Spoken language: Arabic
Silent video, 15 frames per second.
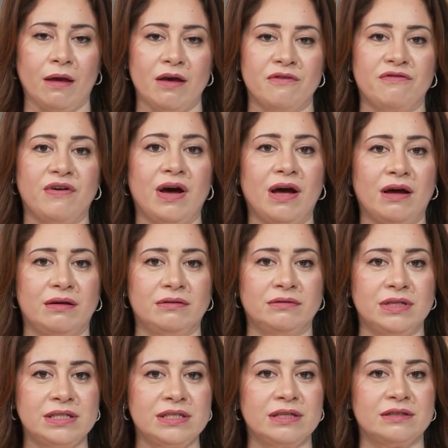
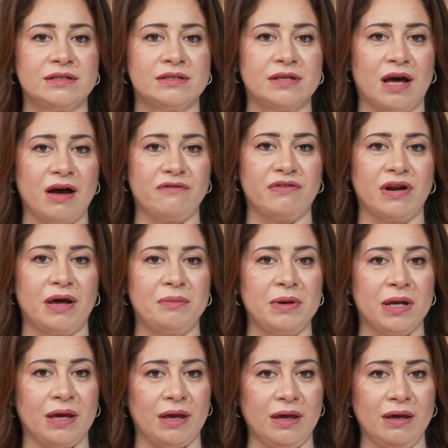فنزلت الصحافه
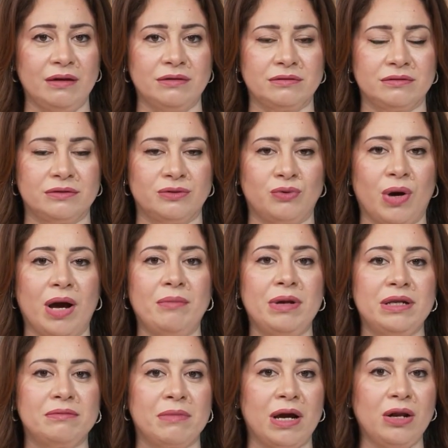الامريكيه
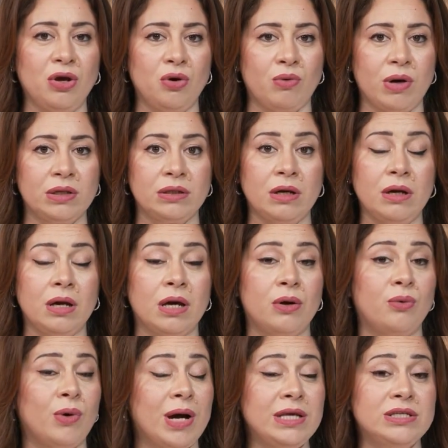وعملت معاه الحوار ده
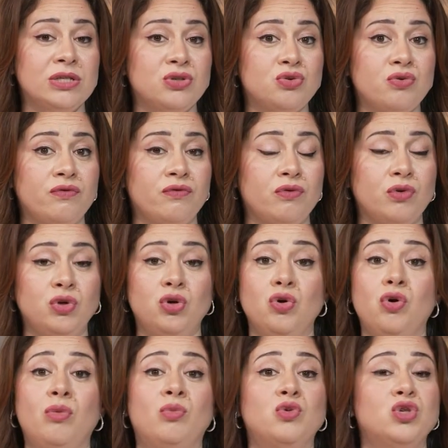وعايزه تشوفوا
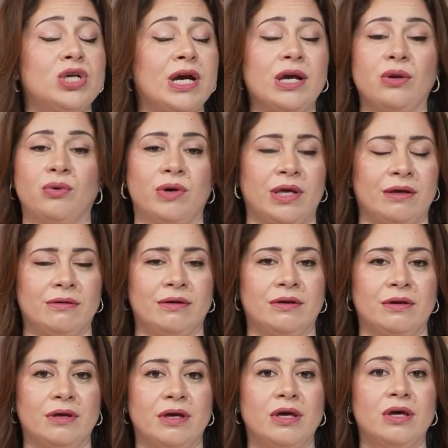يومه شكله ايه
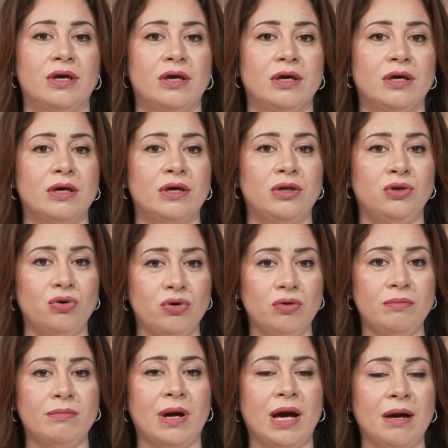
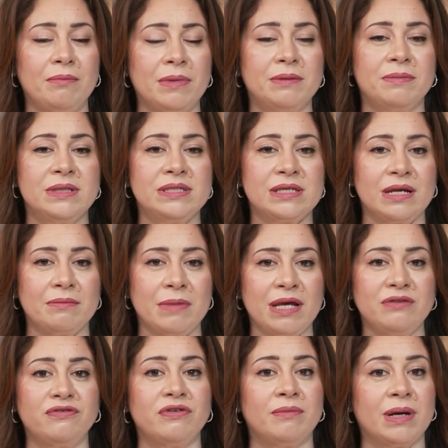يوم محمد بن سلمان
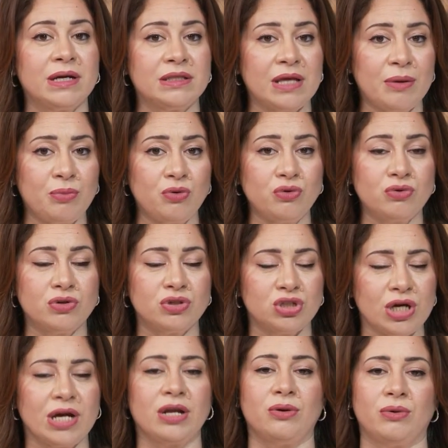في مكتبه
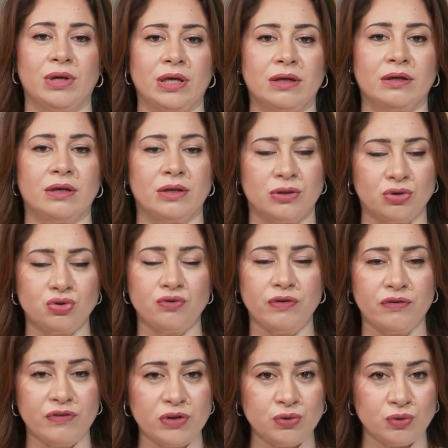شكله ايه نشوف
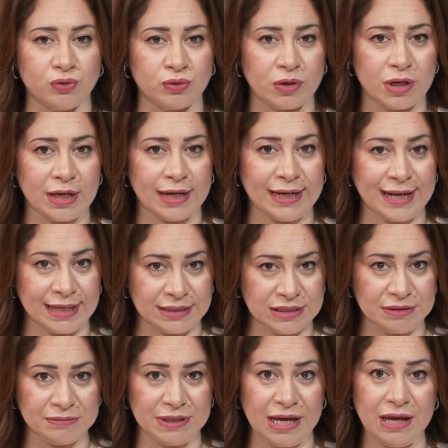الفيديو
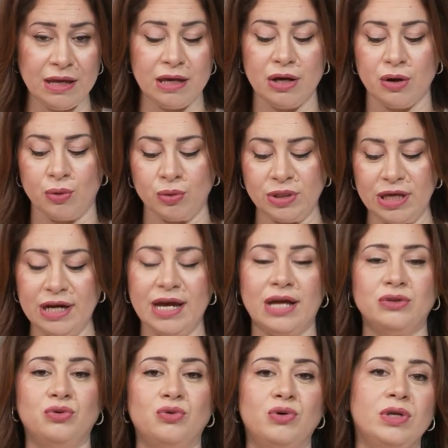القديم ده ونرجع
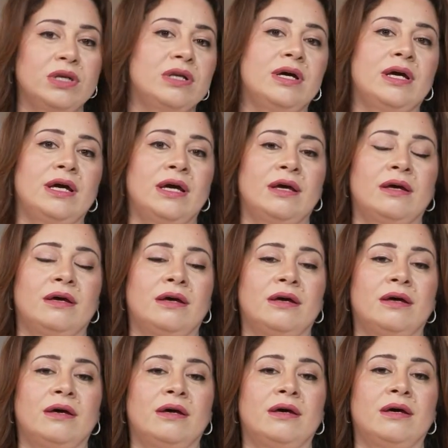نقول
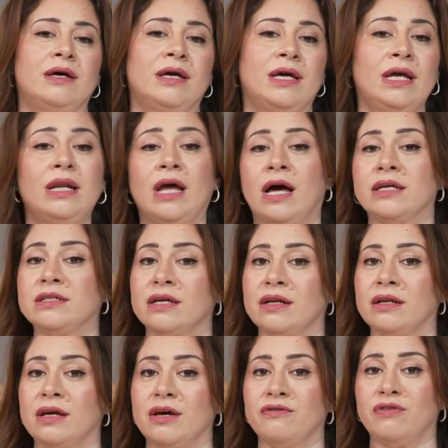آه ايه اللي حصل
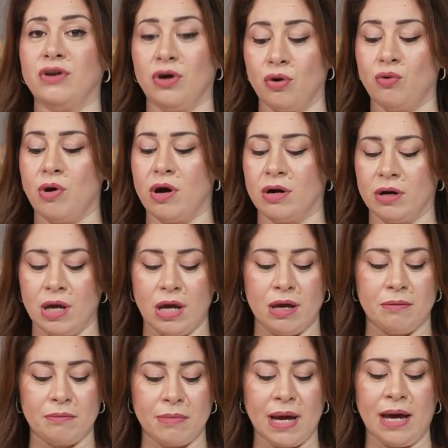في الحوار
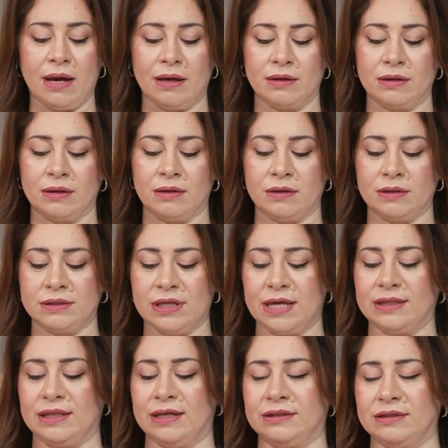مع آه، ذا آه
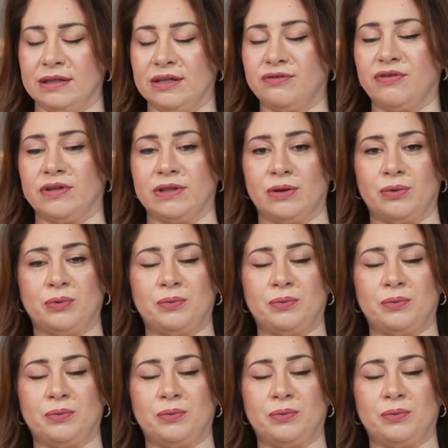اتلانتيك اتفضلوا